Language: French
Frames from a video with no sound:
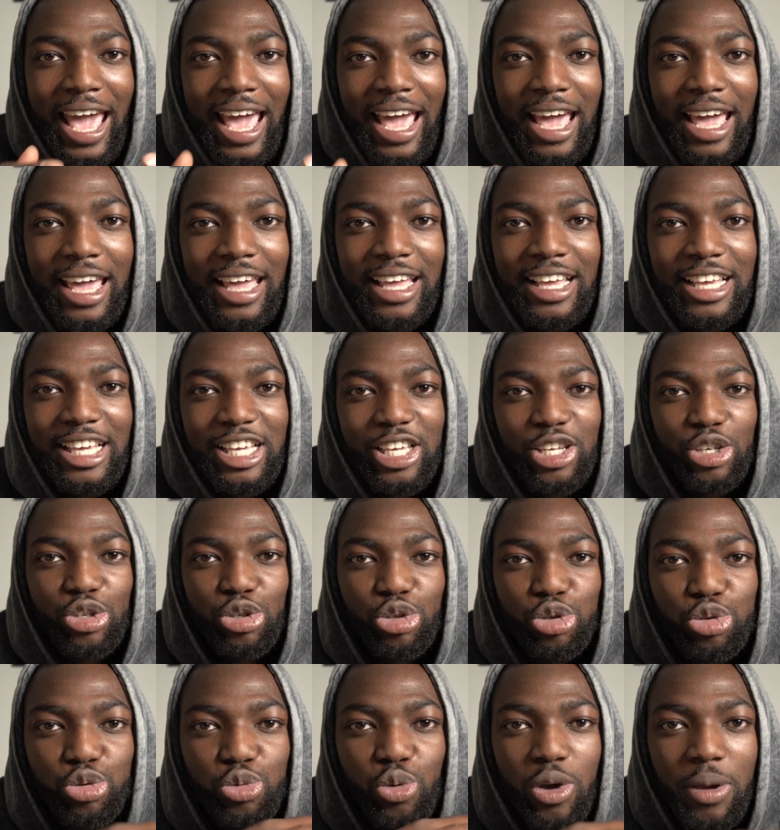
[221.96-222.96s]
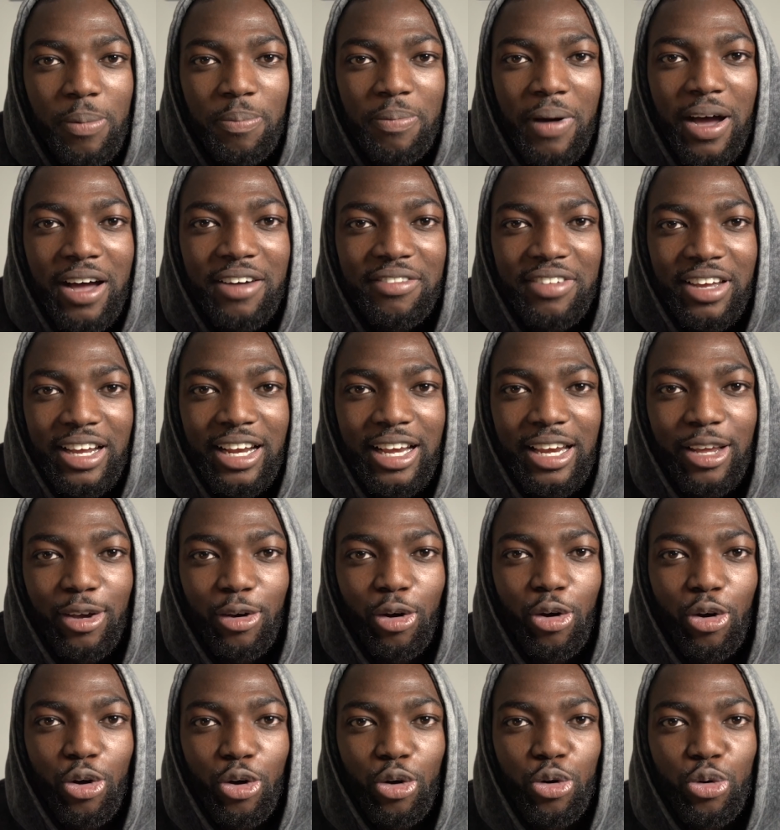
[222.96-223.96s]
Et eh, il jouait pas avec
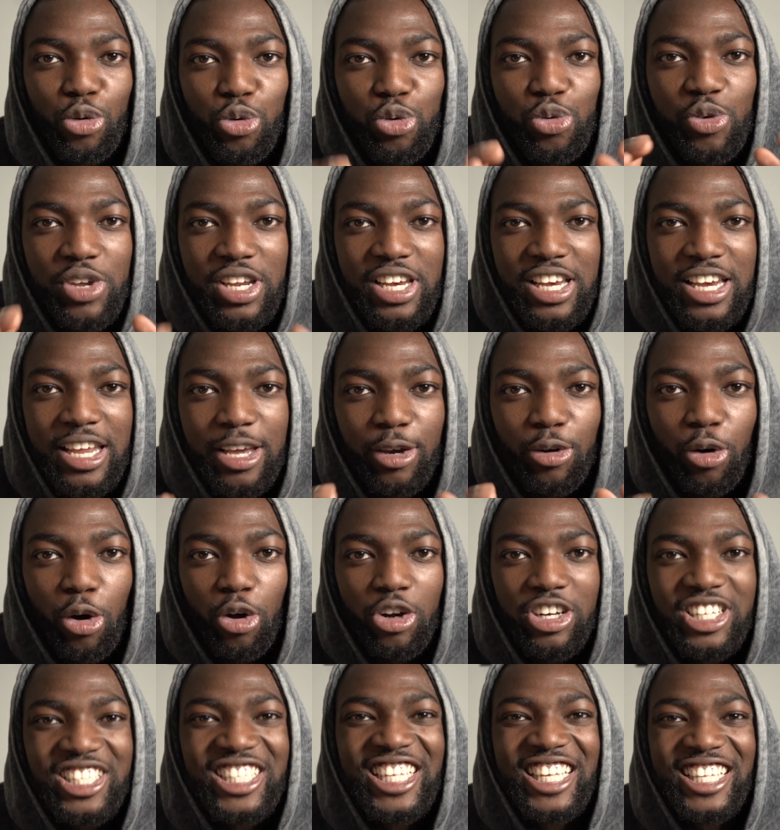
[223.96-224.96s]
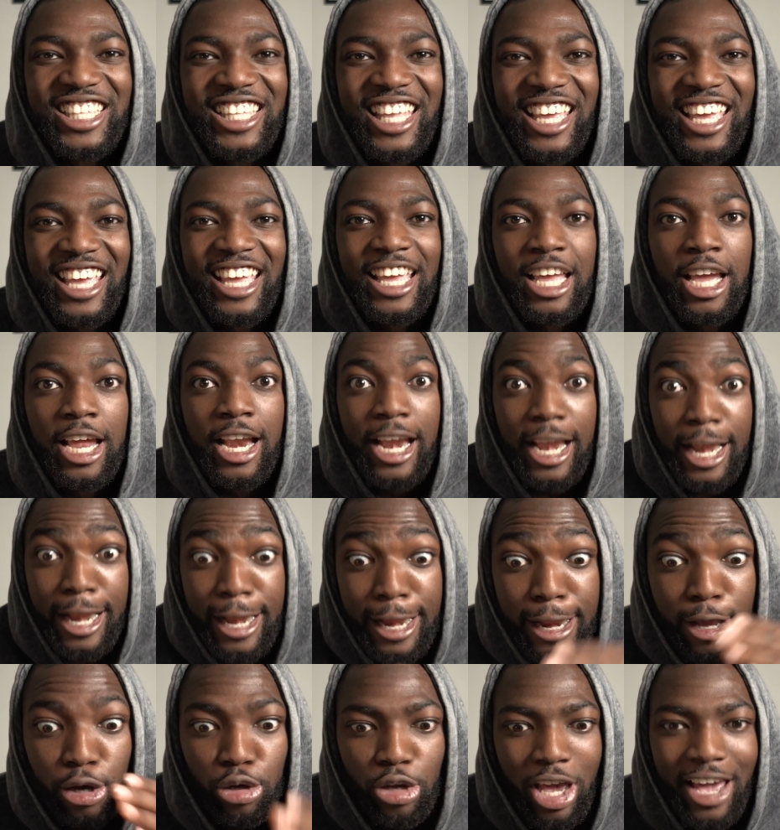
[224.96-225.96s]
l'école. Lui, l'école, c'était...
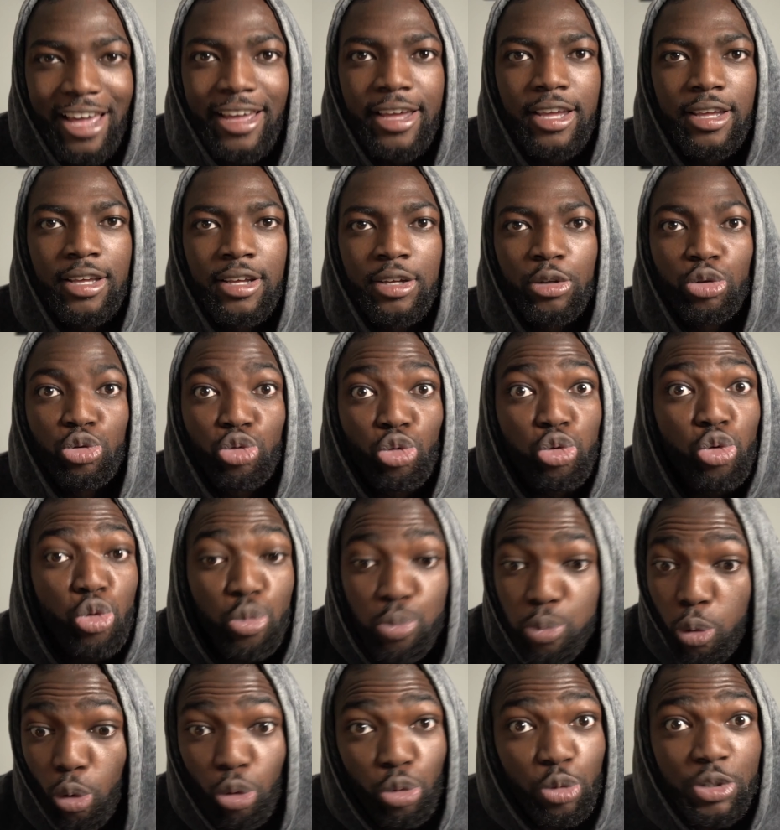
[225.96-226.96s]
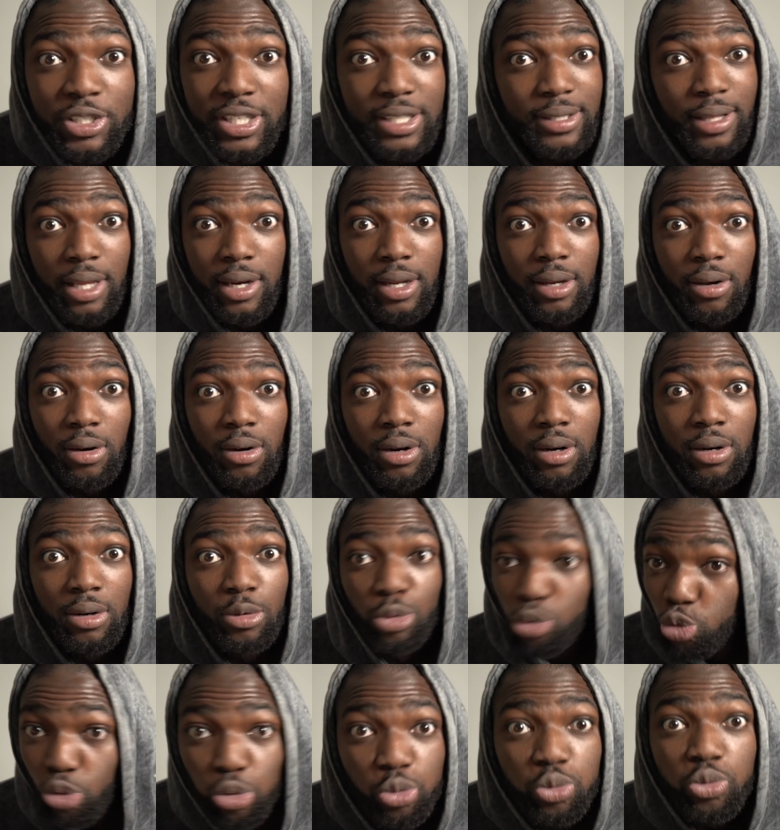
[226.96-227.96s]
Les... Et eh, tout pour lui, c'était l'école.
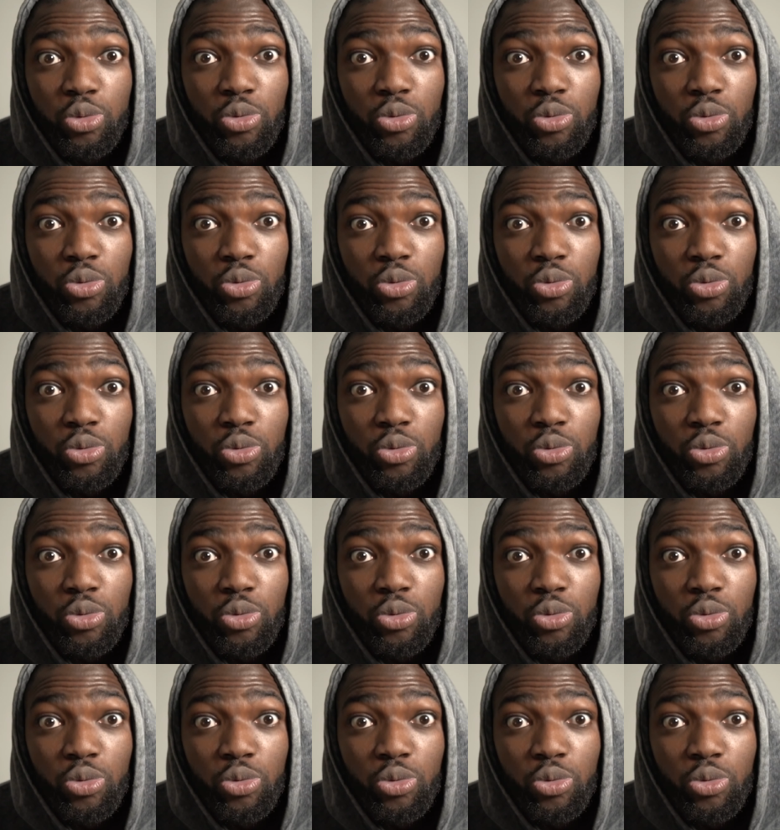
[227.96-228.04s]
Tout.